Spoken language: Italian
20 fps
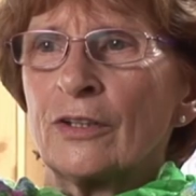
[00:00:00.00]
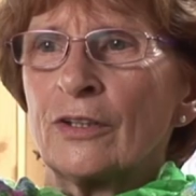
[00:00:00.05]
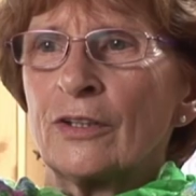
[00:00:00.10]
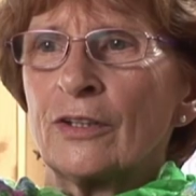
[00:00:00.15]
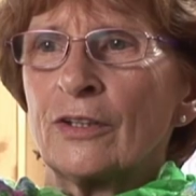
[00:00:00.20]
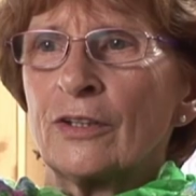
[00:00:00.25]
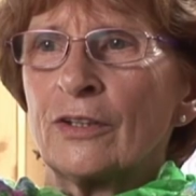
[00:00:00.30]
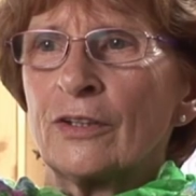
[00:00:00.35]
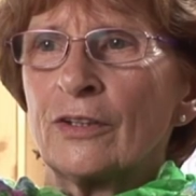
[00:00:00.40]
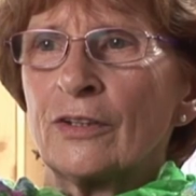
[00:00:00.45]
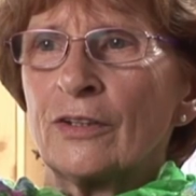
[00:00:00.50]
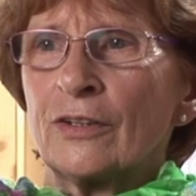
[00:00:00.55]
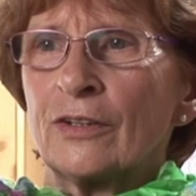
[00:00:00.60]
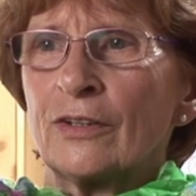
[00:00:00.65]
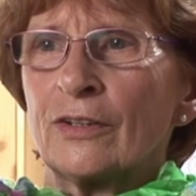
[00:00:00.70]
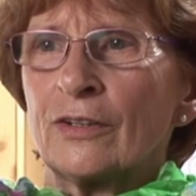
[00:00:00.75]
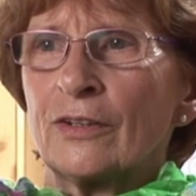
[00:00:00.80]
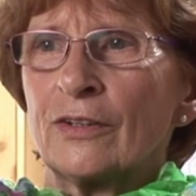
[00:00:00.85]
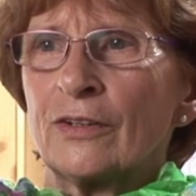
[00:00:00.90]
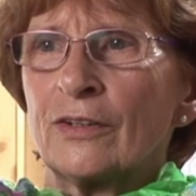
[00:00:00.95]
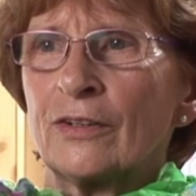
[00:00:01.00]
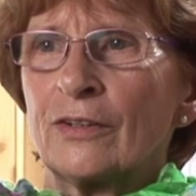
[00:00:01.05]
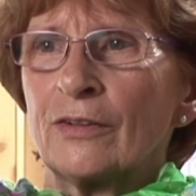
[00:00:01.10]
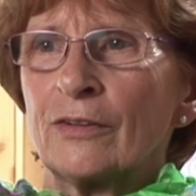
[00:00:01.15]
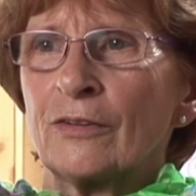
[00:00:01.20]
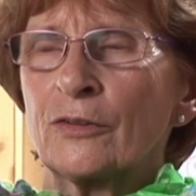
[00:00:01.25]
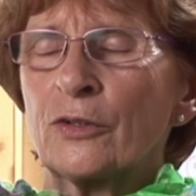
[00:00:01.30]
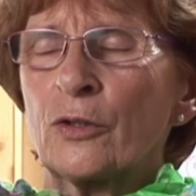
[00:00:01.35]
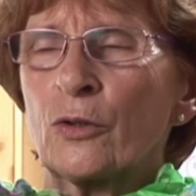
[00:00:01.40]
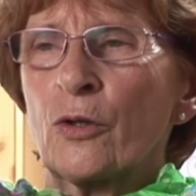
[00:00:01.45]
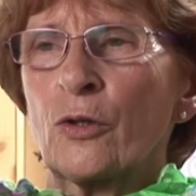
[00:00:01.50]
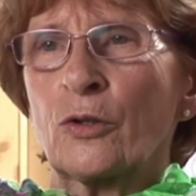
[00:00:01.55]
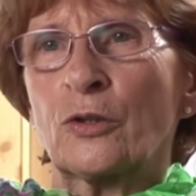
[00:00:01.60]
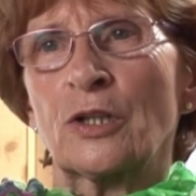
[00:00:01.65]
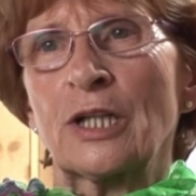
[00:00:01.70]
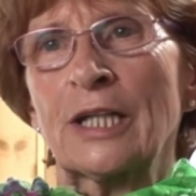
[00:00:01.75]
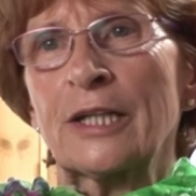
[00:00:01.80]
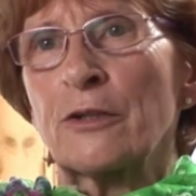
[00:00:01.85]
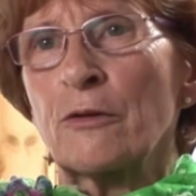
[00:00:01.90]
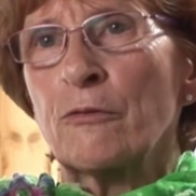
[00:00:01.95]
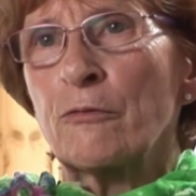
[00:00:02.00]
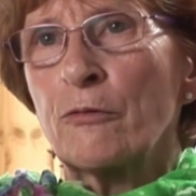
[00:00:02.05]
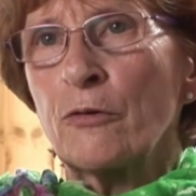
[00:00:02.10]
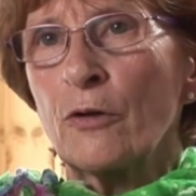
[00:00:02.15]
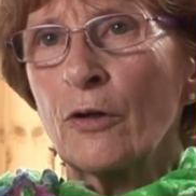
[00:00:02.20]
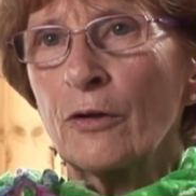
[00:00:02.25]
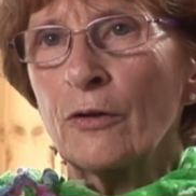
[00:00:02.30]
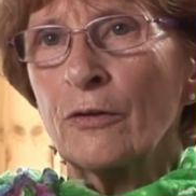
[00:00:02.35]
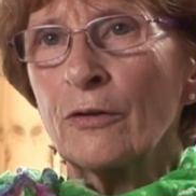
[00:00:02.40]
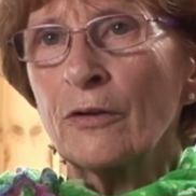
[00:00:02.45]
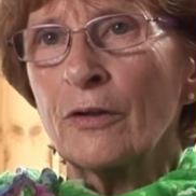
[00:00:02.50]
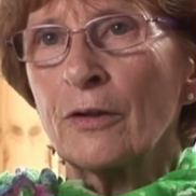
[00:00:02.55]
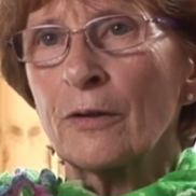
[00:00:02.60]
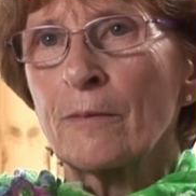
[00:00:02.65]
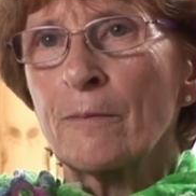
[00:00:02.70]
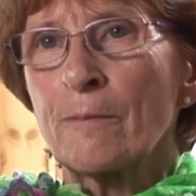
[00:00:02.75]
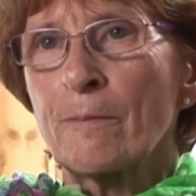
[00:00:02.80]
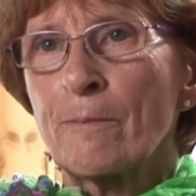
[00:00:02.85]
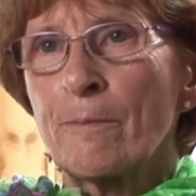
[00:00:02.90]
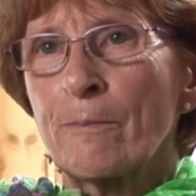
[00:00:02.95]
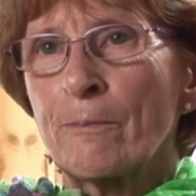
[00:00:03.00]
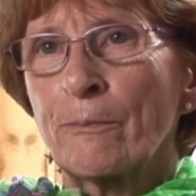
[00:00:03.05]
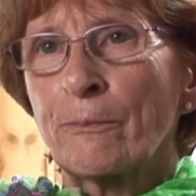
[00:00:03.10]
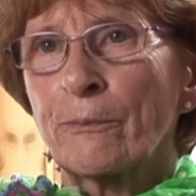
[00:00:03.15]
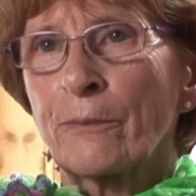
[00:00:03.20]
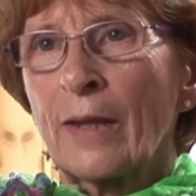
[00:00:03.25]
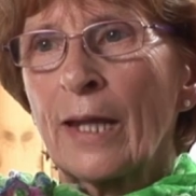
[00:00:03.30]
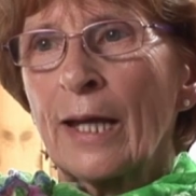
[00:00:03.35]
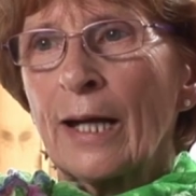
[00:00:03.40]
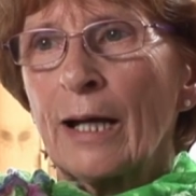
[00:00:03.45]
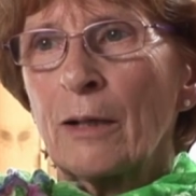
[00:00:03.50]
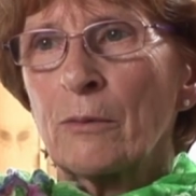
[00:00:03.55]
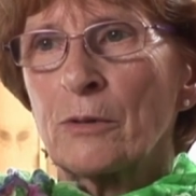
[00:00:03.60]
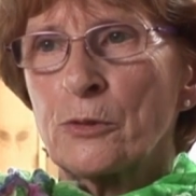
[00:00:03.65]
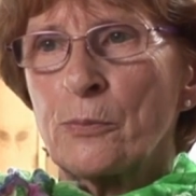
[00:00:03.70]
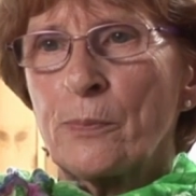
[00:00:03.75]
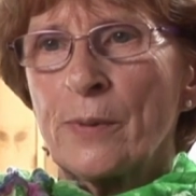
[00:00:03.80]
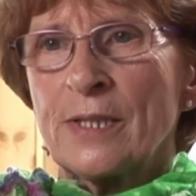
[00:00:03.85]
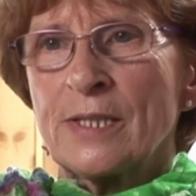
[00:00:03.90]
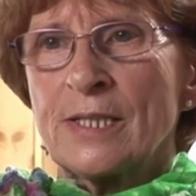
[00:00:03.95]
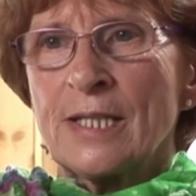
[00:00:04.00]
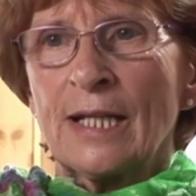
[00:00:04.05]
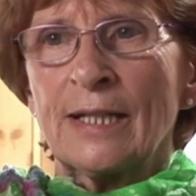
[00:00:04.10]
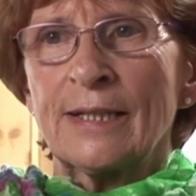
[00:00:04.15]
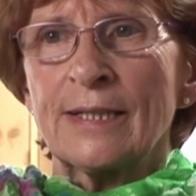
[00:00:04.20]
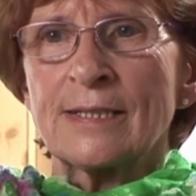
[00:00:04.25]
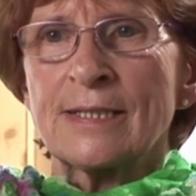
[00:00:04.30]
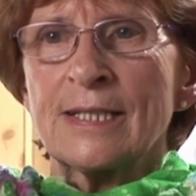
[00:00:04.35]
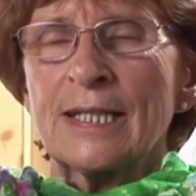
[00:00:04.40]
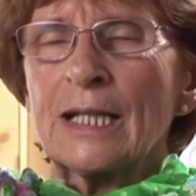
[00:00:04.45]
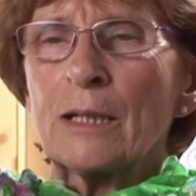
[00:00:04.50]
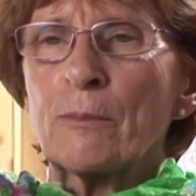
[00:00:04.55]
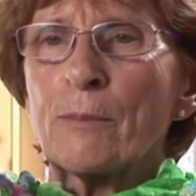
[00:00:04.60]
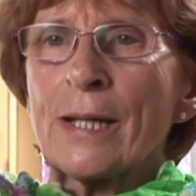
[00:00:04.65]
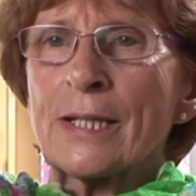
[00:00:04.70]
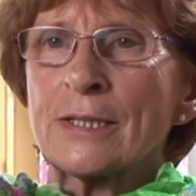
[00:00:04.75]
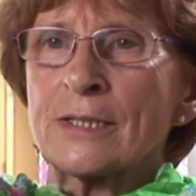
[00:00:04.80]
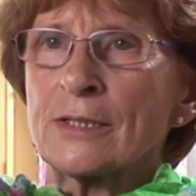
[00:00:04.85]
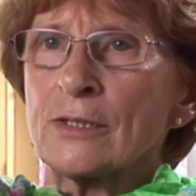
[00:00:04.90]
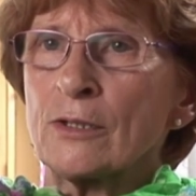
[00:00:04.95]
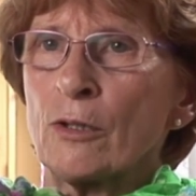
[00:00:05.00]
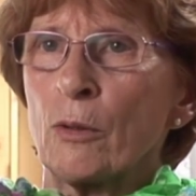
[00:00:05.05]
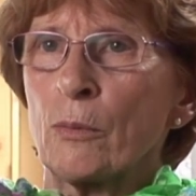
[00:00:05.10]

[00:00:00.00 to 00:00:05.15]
non avevo consapevolmente consegnato l'abitudine di mangiarmi le unghie.